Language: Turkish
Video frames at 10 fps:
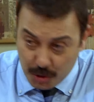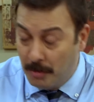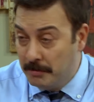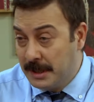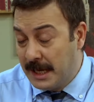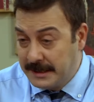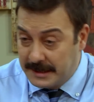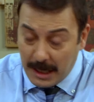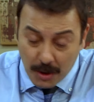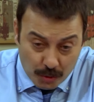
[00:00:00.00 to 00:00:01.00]
Son bir
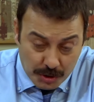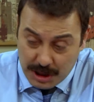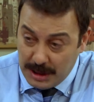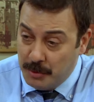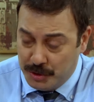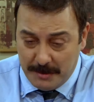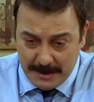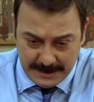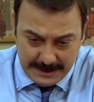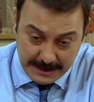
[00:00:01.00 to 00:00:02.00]
kez daha konuşalım o
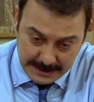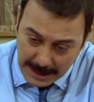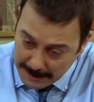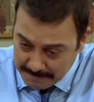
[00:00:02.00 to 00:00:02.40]
zaman seninle.